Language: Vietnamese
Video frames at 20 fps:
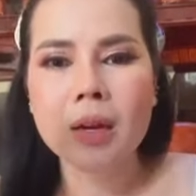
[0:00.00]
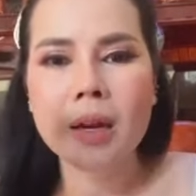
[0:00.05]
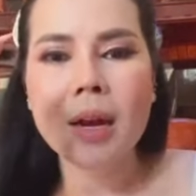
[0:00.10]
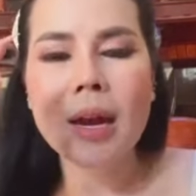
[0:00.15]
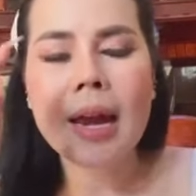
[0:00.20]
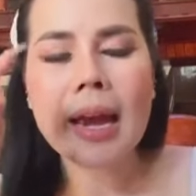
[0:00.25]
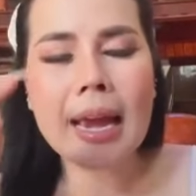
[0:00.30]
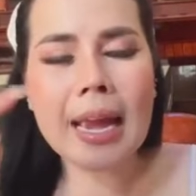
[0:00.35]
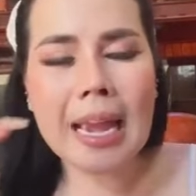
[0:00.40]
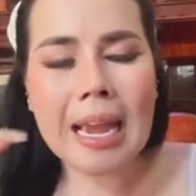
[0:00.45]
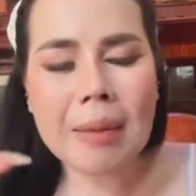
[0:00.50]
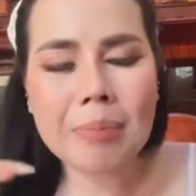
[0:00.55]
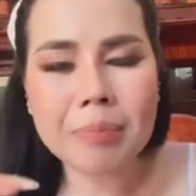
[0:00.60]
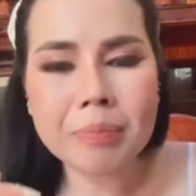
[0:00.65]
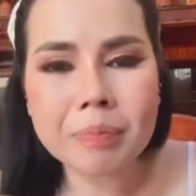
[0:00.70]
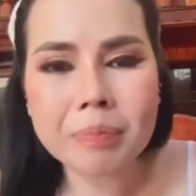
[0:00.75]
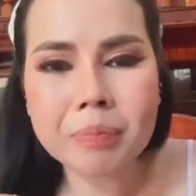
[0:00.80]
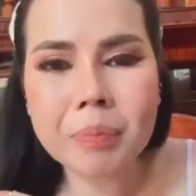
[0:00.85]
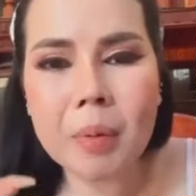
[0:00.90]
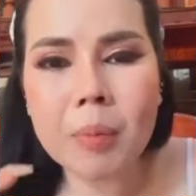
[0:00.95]

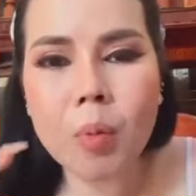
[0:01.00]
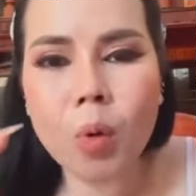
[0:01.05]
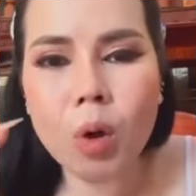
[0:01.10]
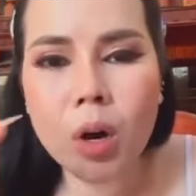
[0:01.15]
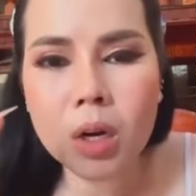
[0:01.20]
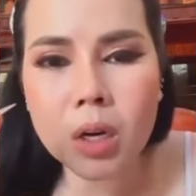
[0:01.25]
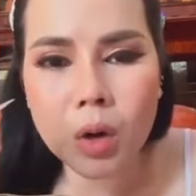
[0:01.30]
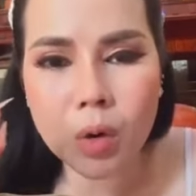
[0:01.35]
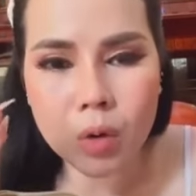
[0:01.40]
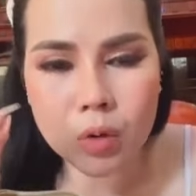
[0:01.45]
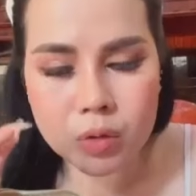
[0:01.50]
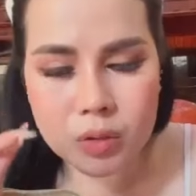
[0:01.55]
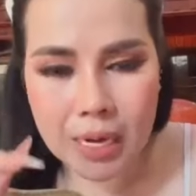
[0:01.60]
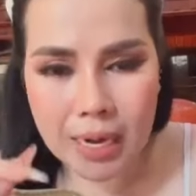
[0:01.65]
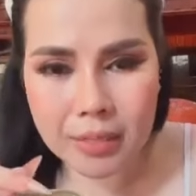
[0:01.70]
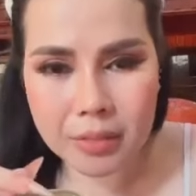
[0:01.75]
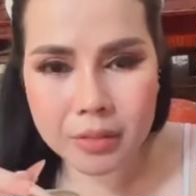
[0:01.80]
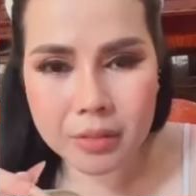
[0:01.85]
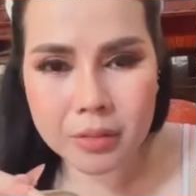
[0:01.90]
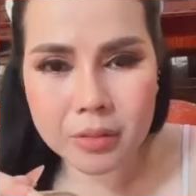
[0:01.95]
ham bờ bùa con
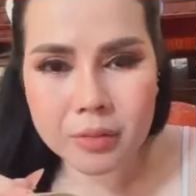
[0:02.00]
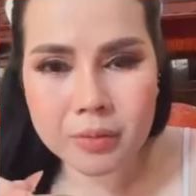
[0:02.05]
trai